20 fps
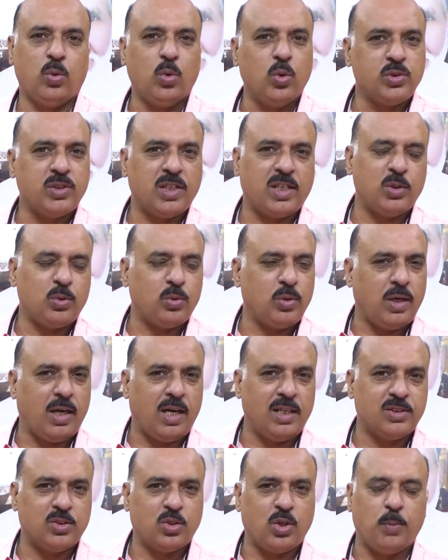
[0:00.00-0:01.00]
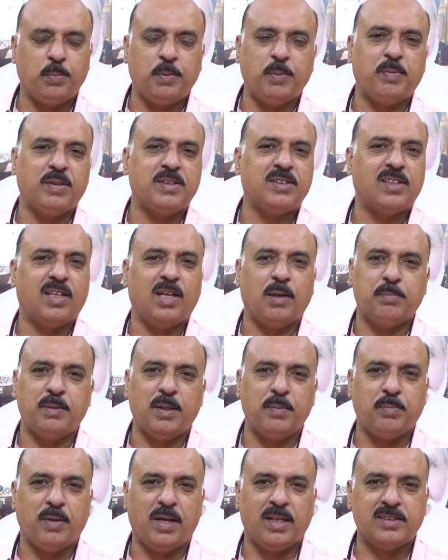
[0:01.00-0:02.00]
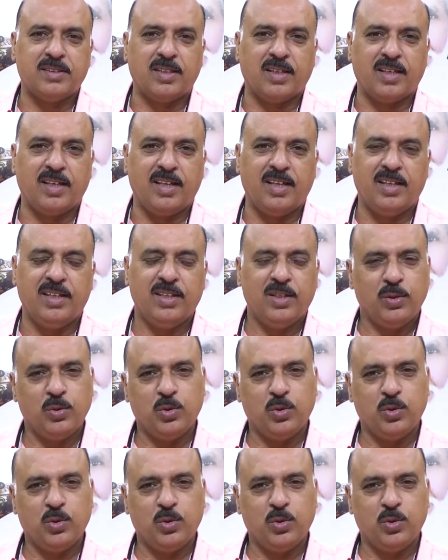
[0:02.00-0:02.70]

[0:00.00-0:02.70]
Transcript: हो सके तो आज कॉपी पेंसिल अपने पास रख लें